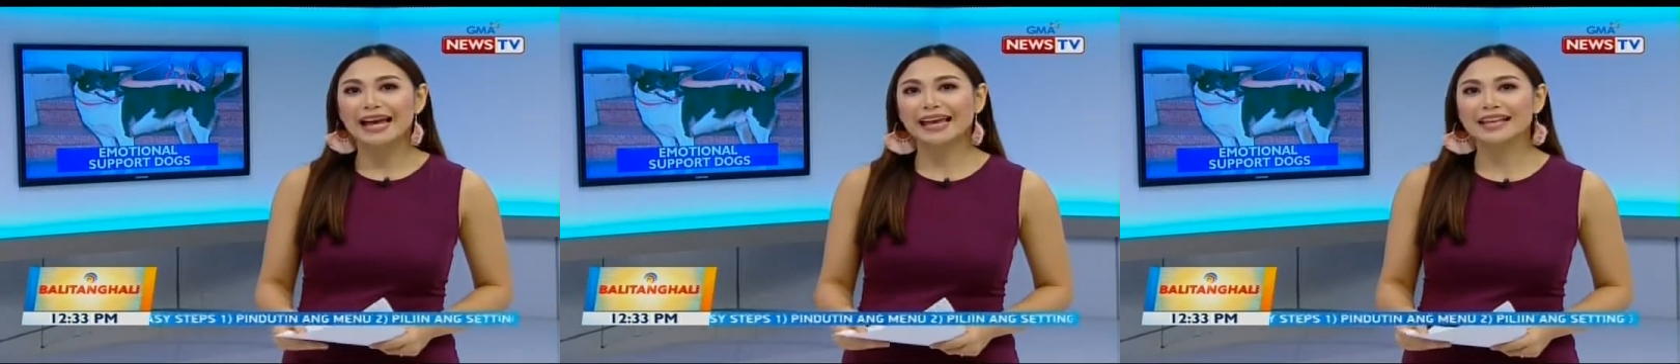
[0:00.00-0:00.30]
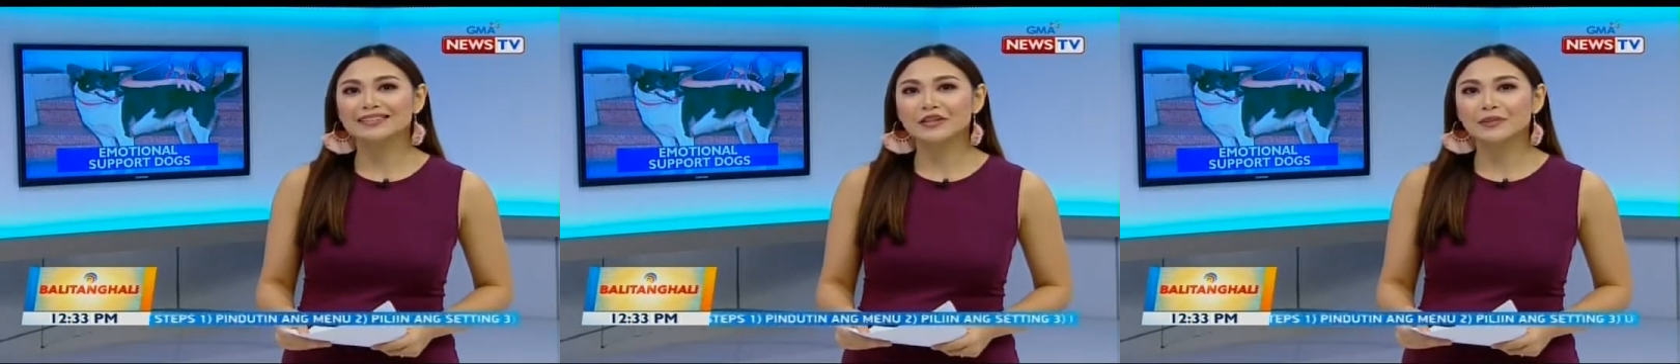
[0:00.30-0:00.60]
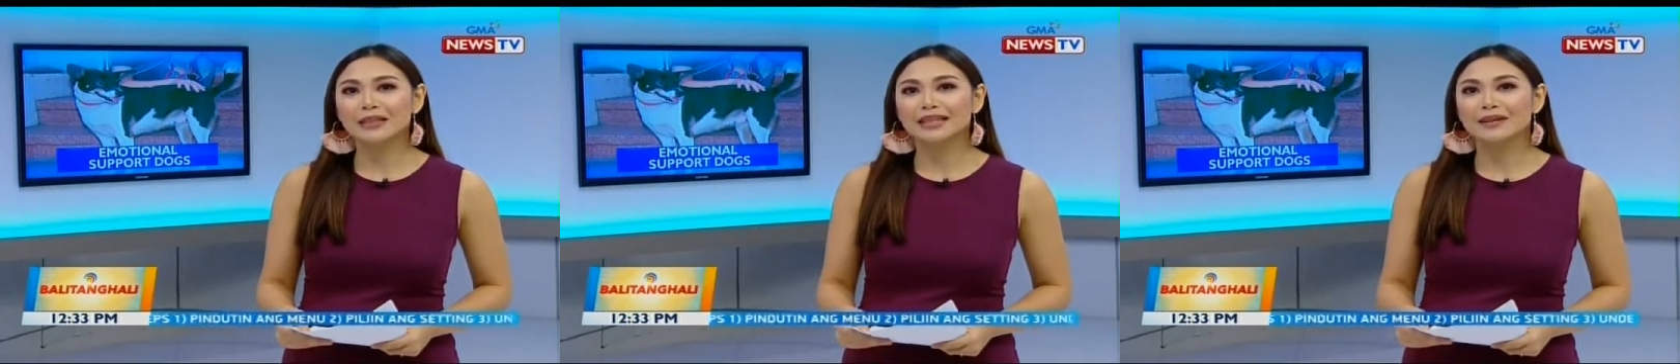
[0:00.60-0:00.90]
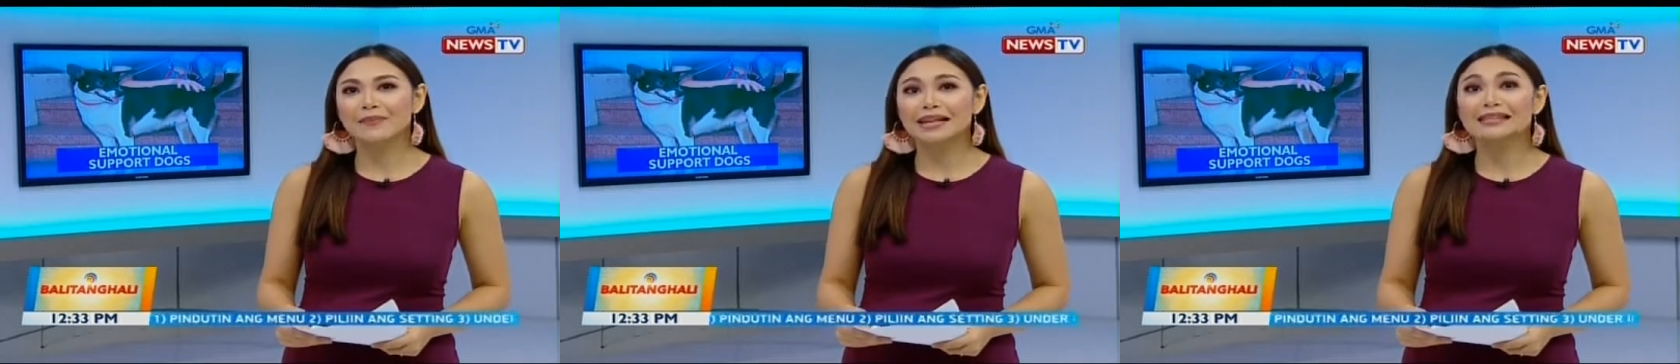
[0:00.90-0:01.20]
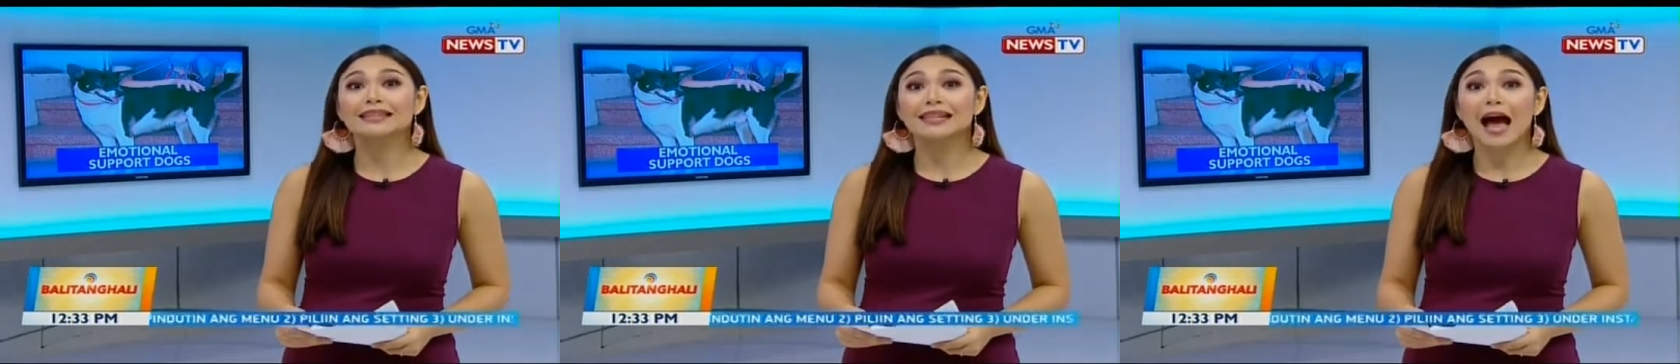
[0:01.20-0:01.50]
Kaya sa UP Diliman,
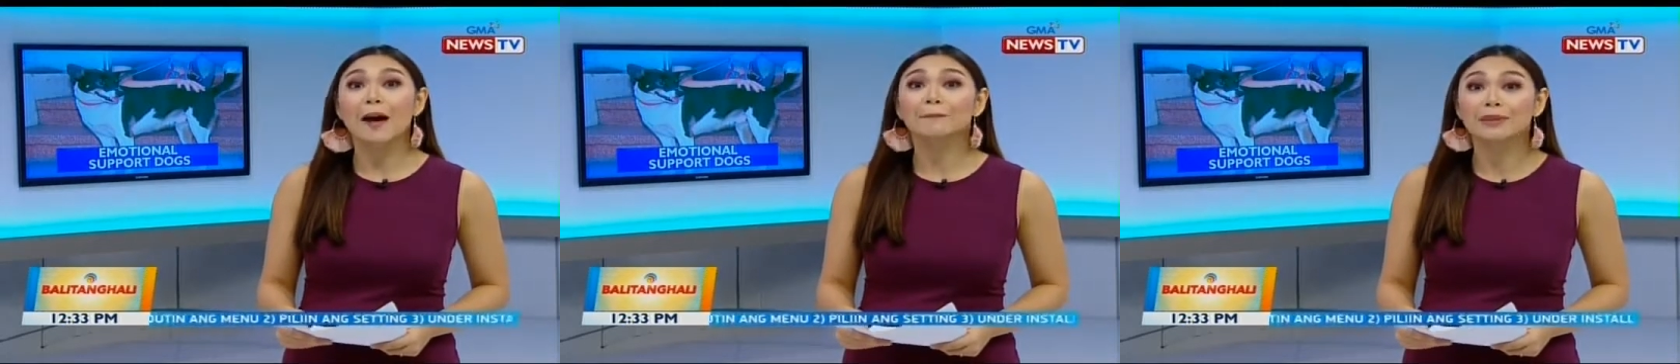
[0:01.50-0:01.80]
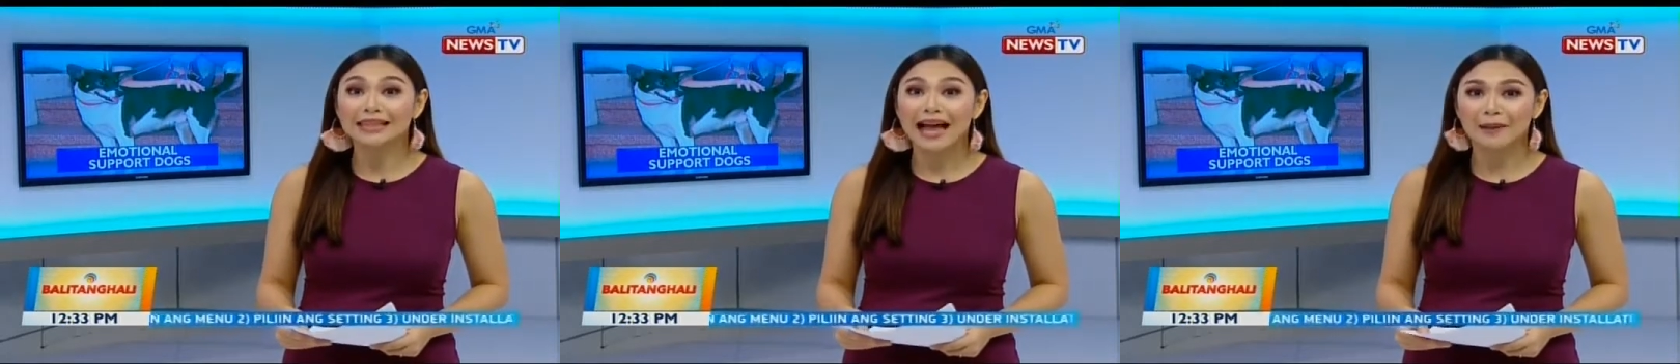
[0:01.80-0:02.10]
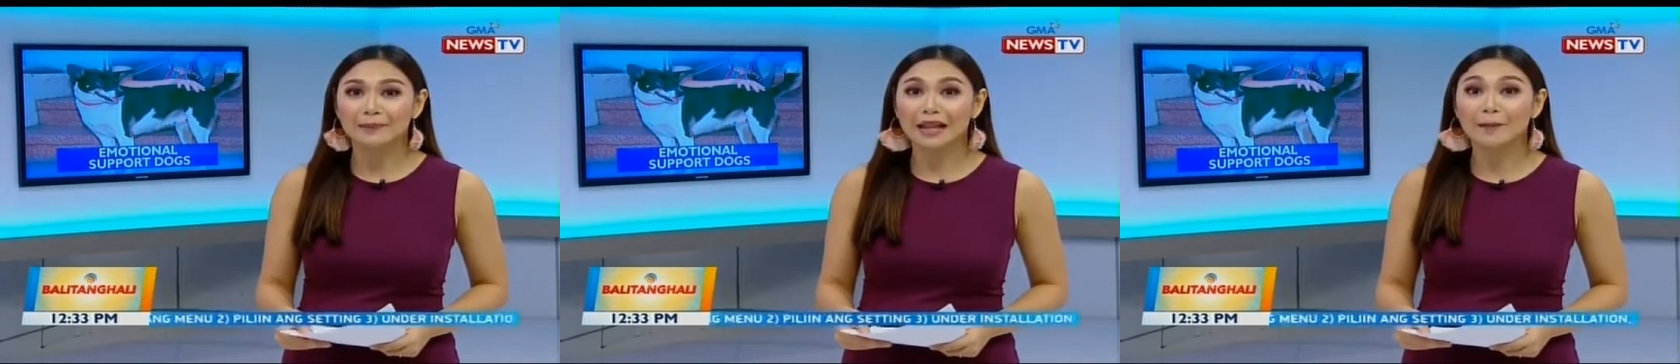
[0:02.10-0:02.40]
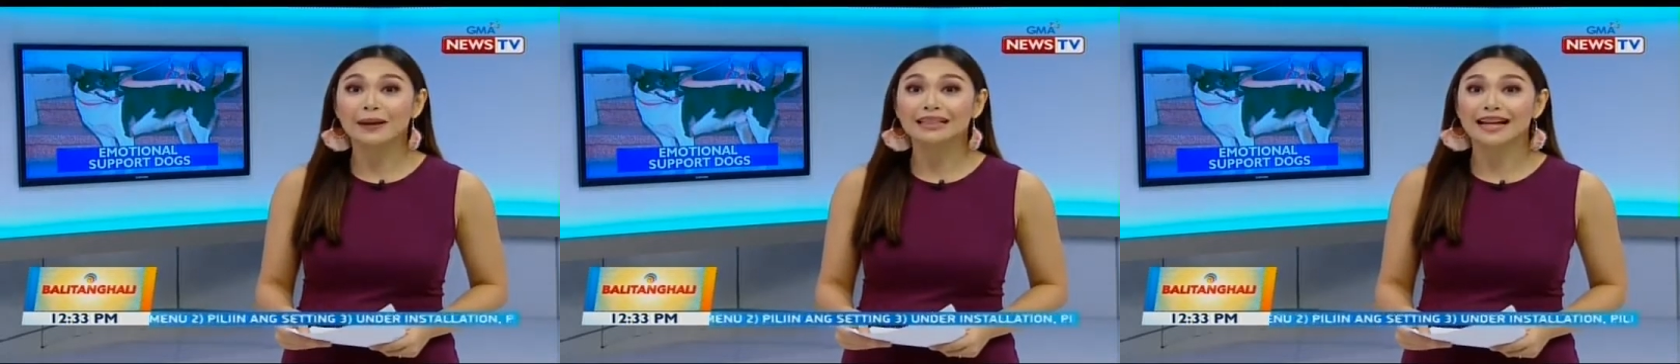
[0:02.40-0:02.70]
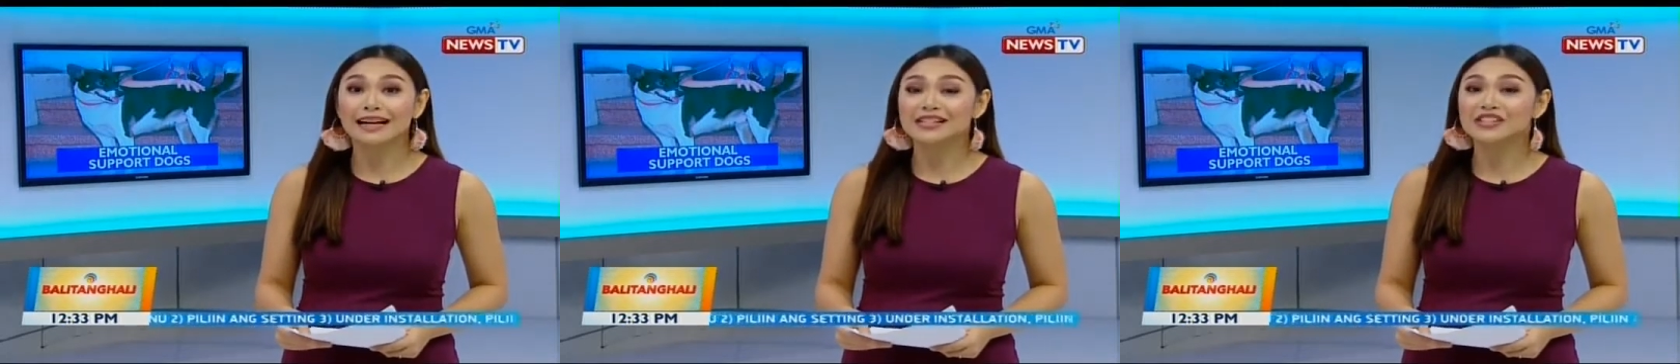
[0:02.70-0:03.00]
sila ang bida bilang
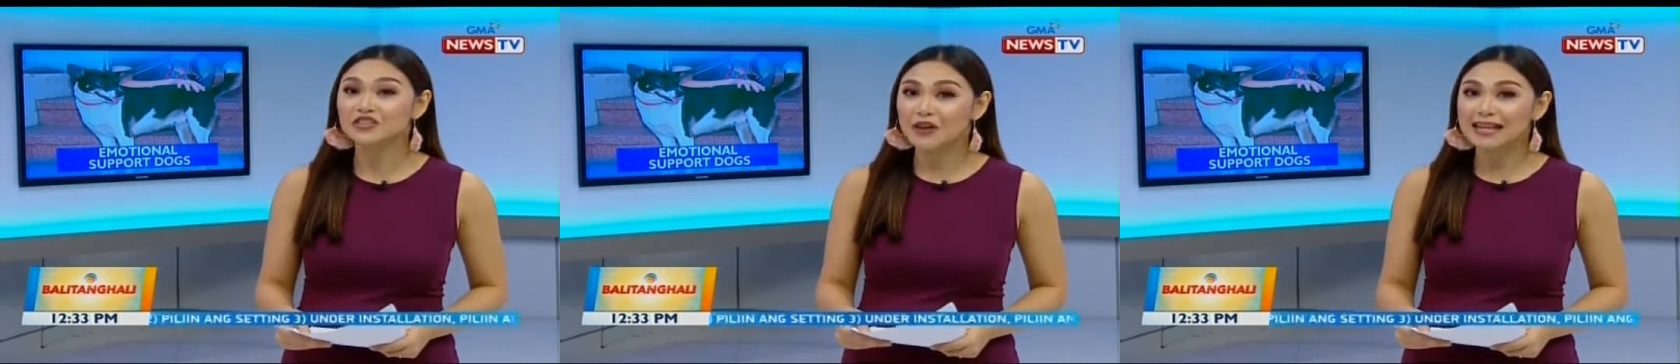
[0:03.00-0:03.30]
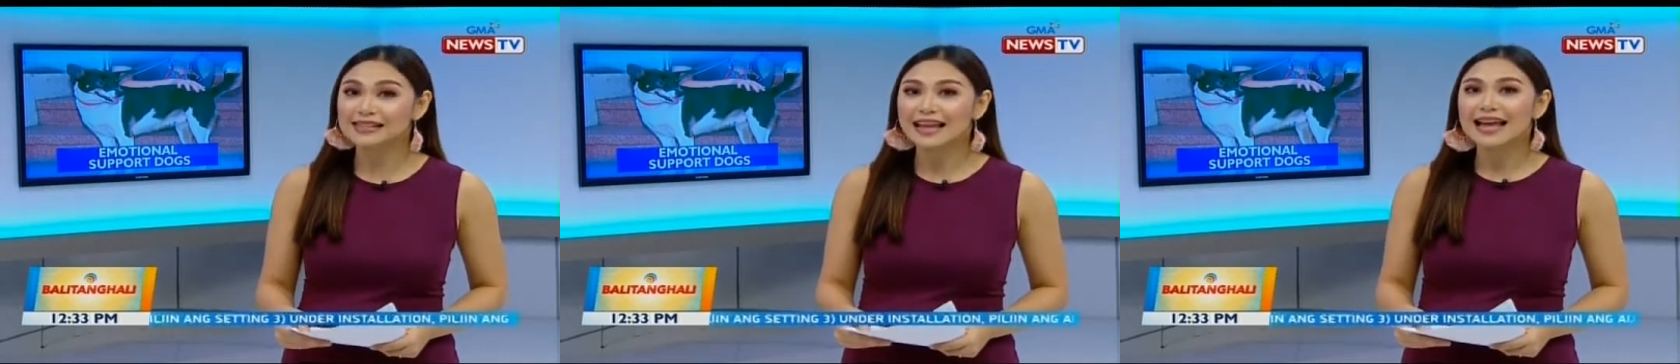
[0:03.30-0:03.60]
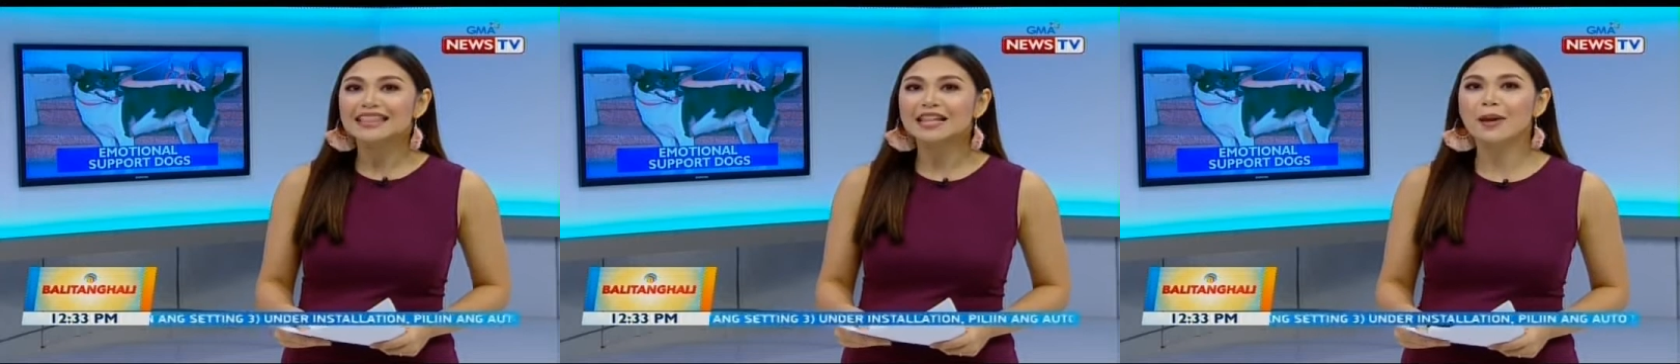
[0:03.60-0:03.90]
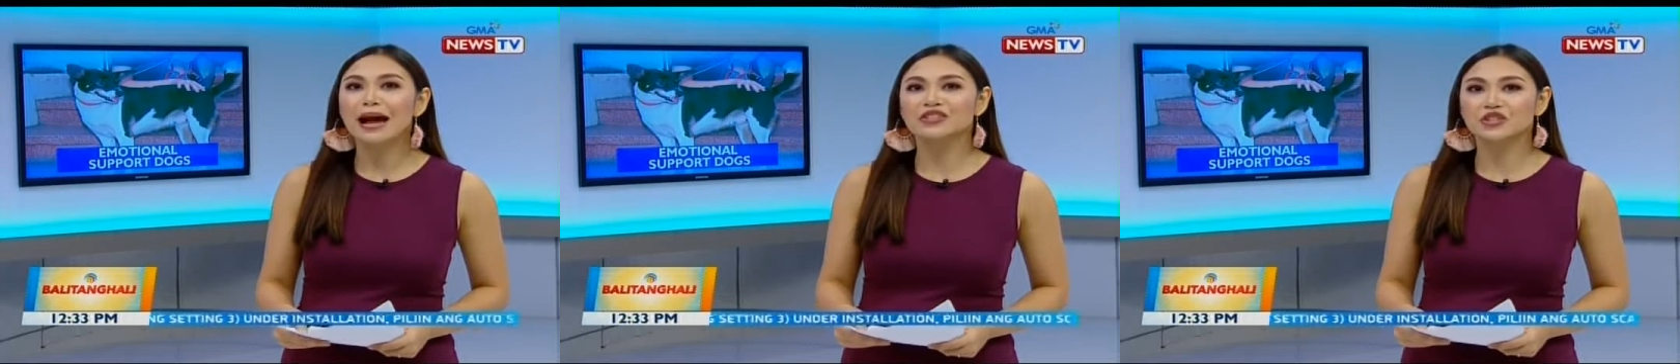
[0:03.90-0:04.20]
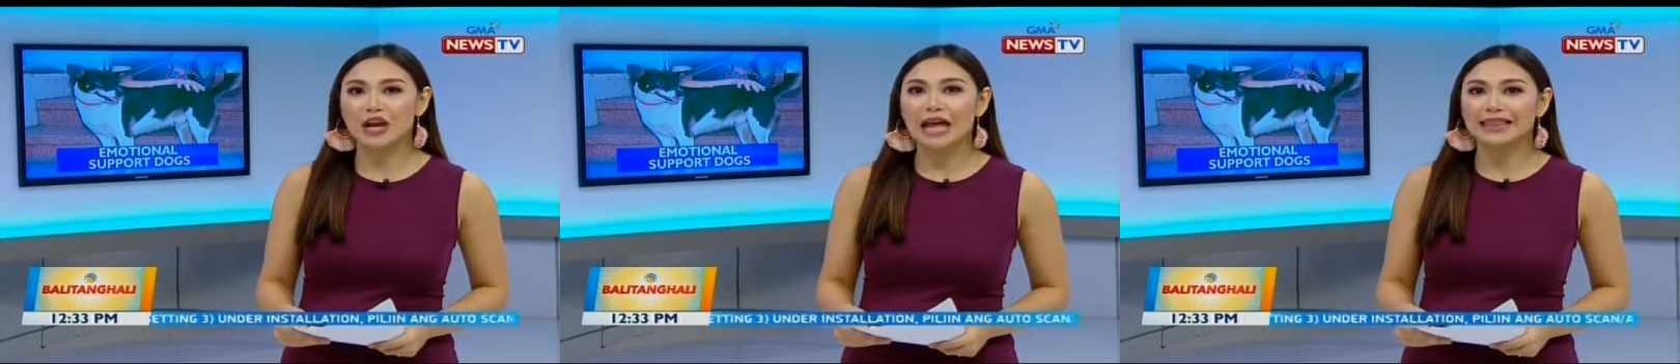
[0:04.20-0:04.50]
pantanggal stress ng mga
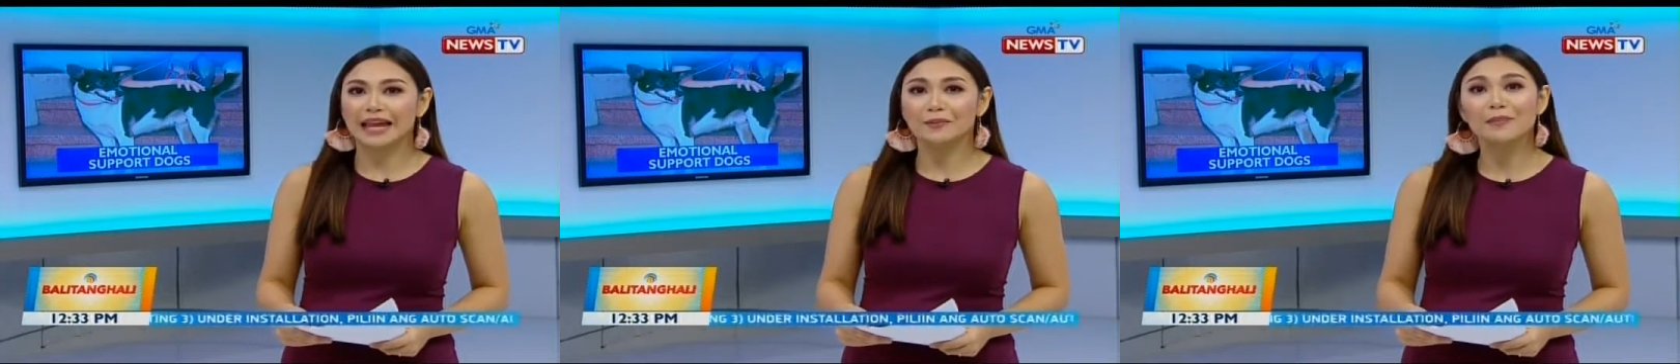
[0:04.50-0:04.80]
estudyante,